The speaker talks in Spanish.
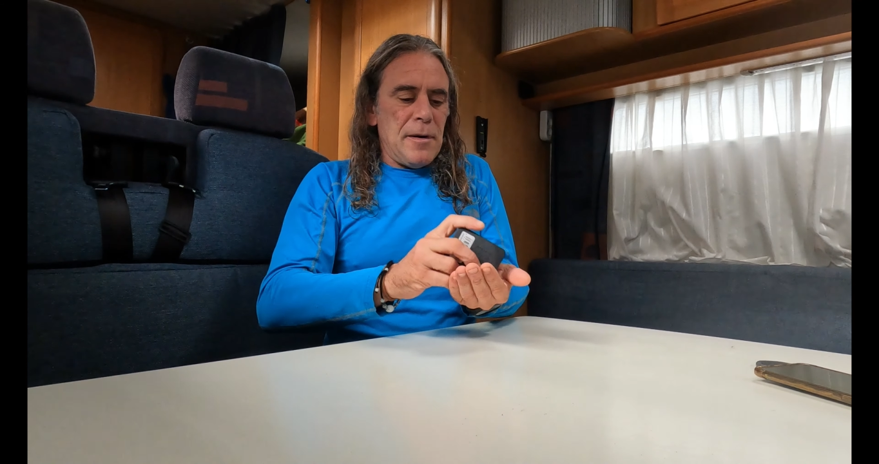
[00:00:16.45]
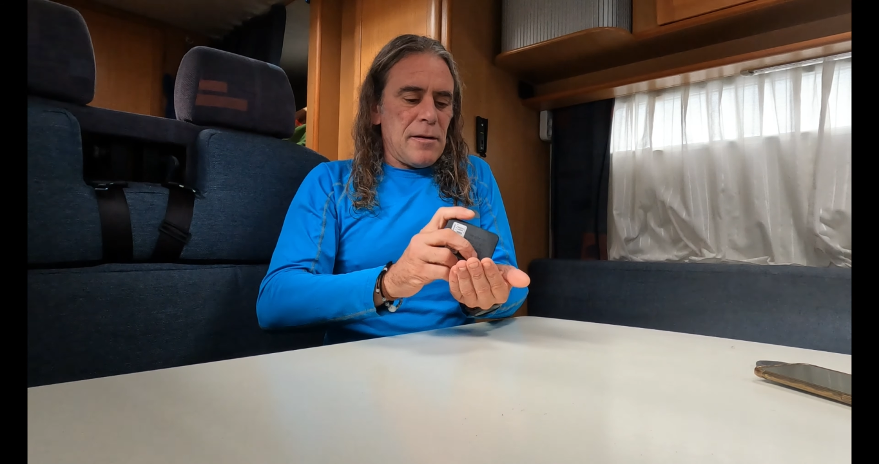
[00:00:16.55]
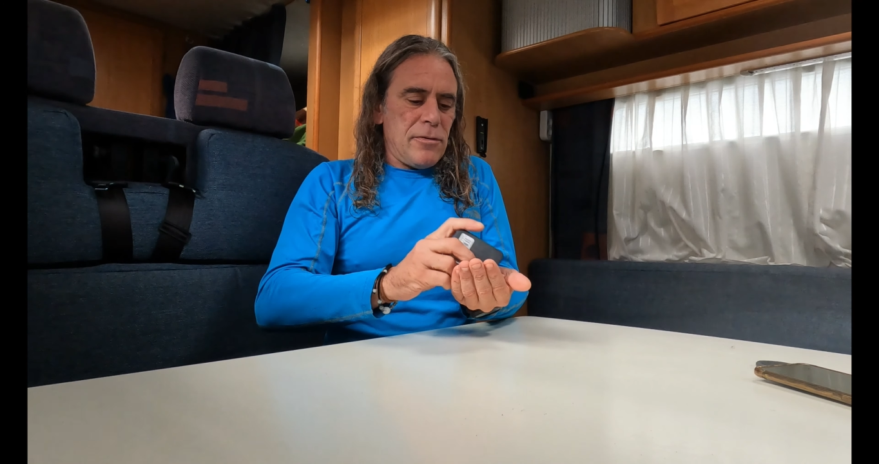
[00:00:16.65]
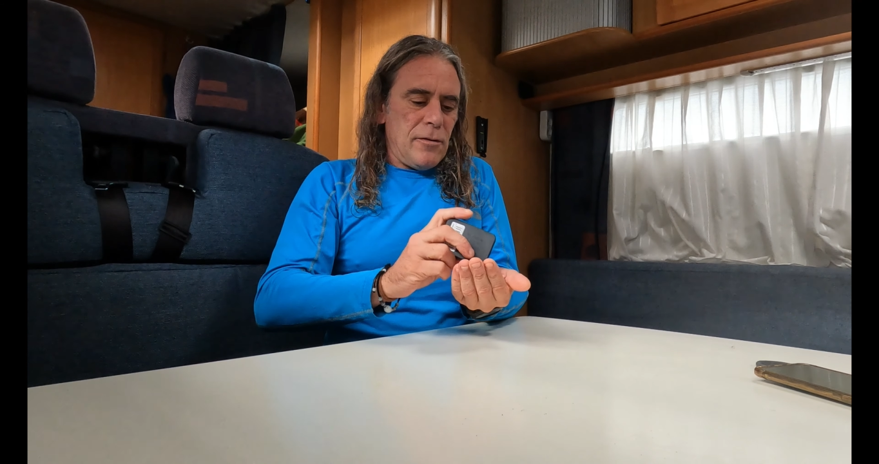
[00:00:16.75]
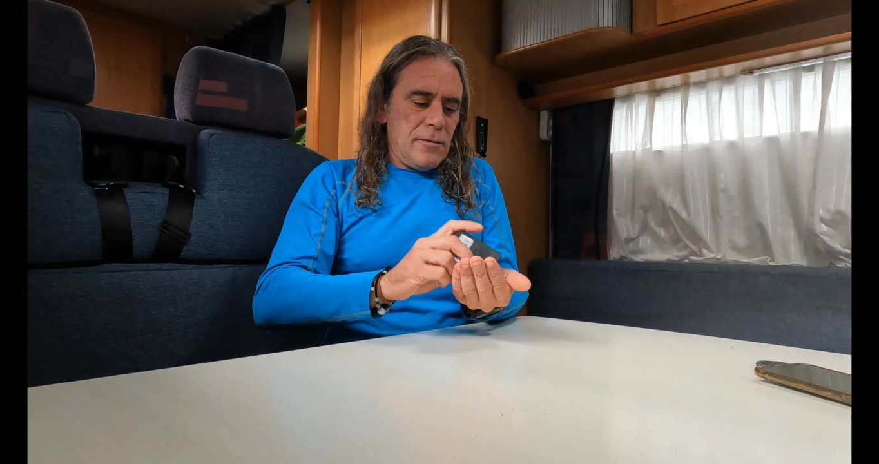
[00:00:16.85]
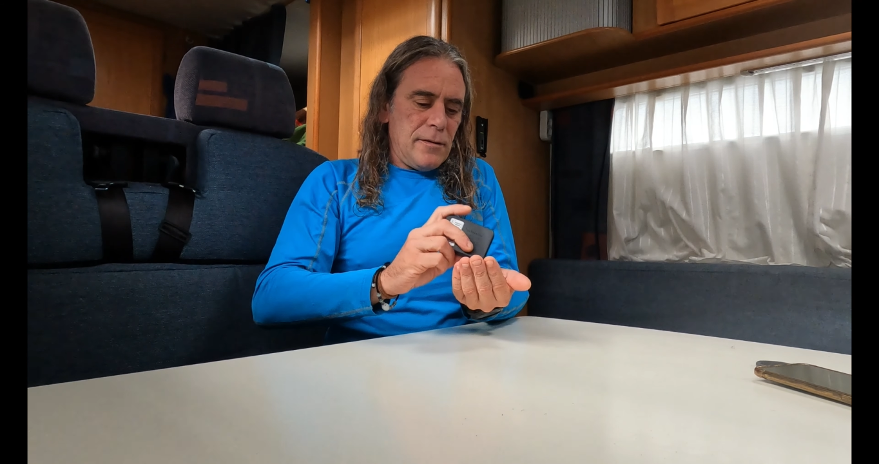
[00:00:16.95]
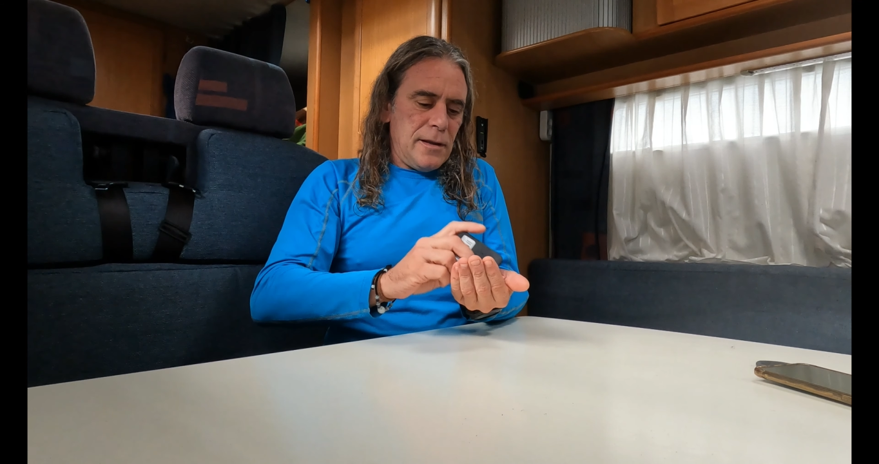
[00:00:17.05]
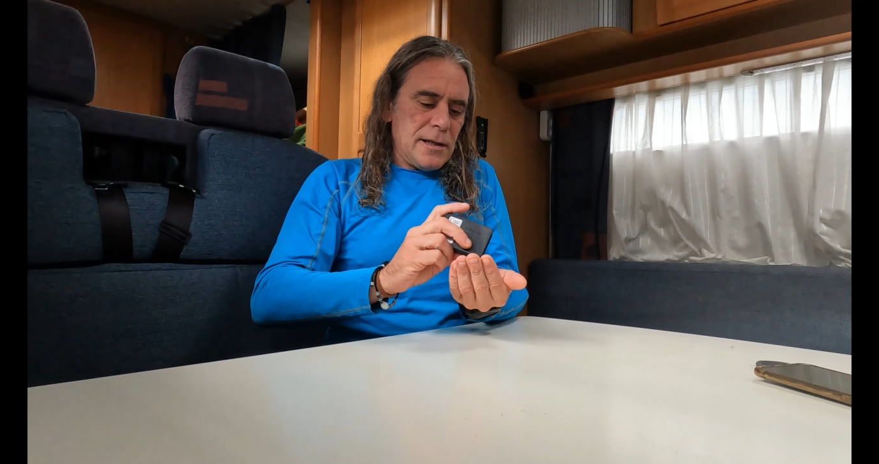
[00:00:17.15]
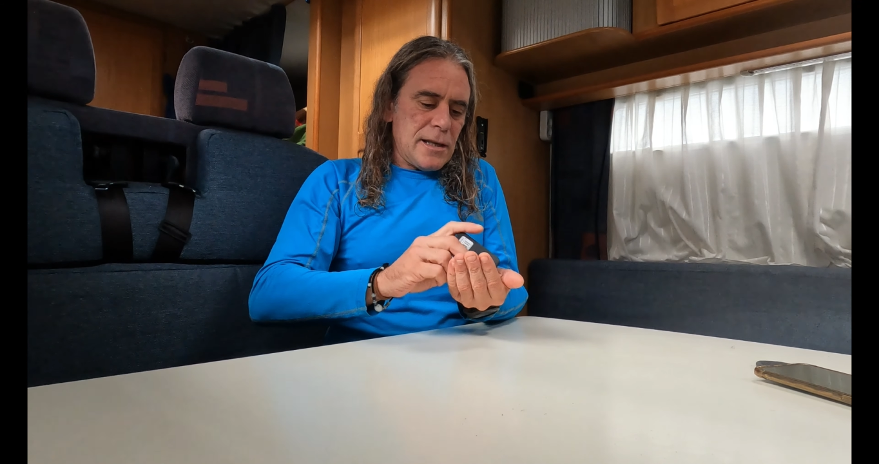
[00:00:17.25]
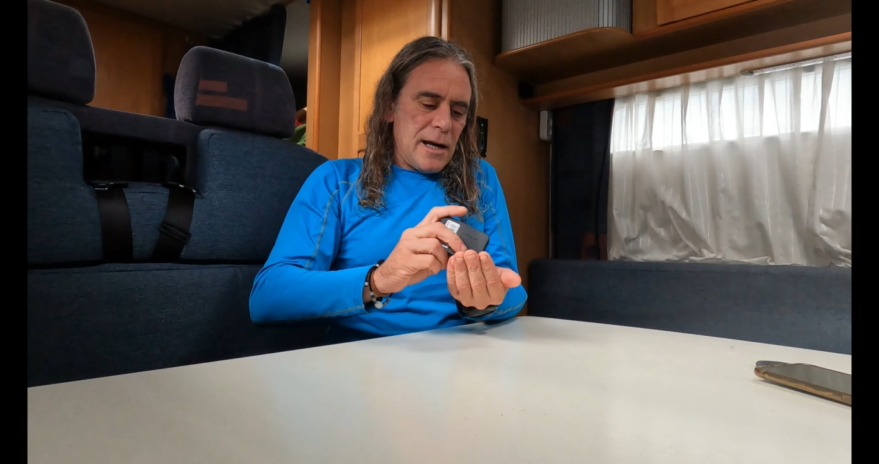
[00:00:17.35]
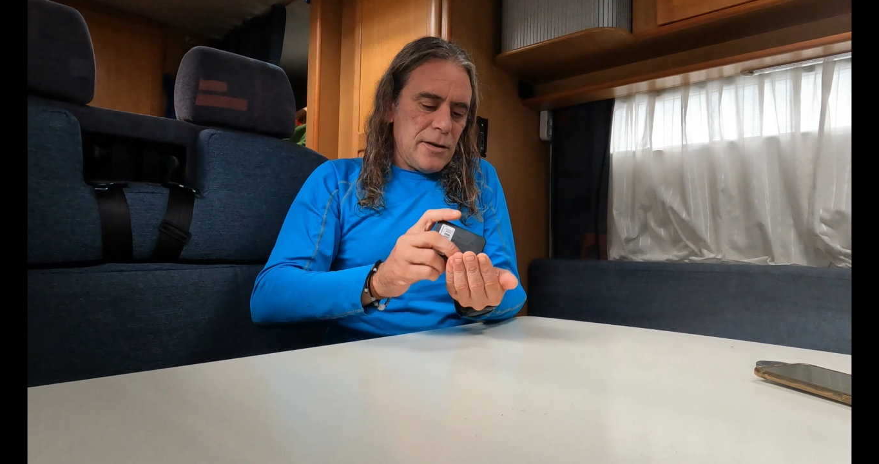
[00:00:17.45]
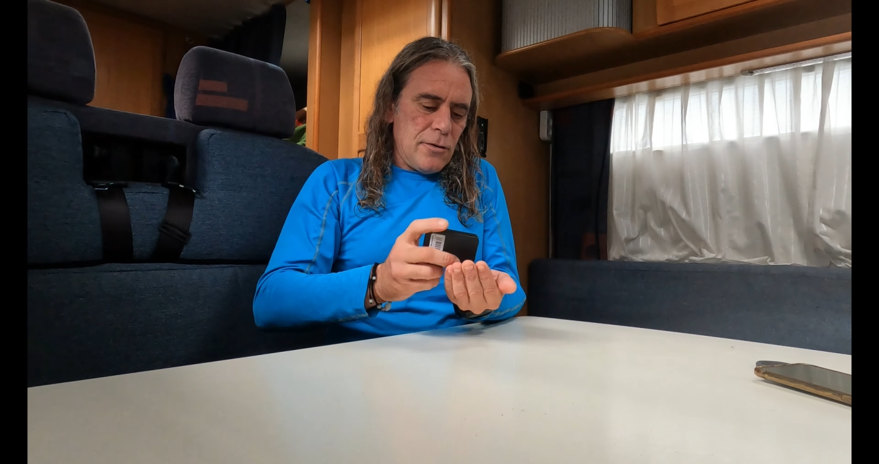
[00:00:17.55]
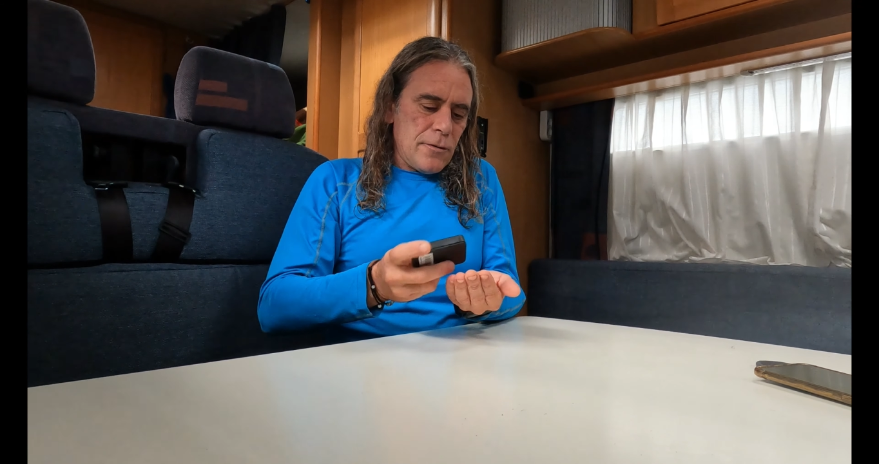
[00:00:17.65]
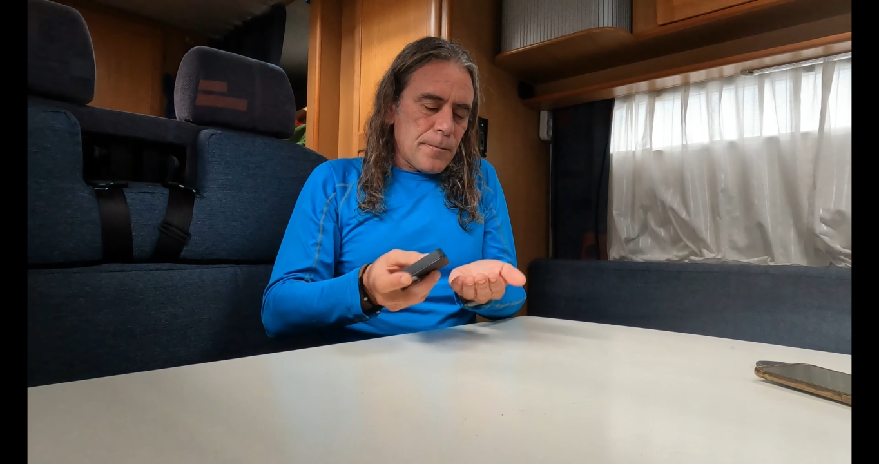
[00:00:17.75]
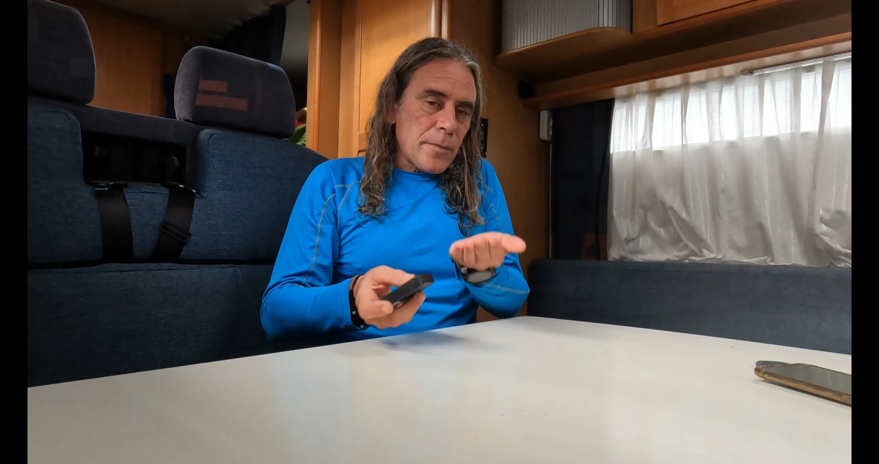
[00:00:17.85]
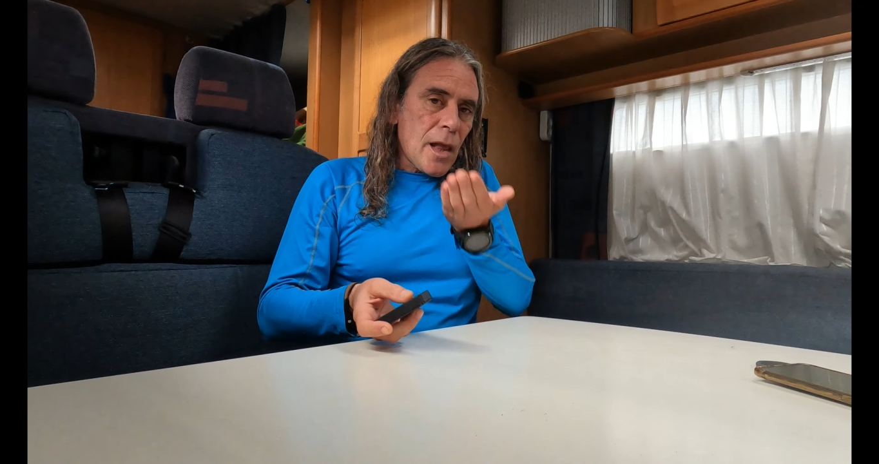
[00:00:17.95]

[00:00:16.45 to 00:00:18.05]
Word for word: marzo de este año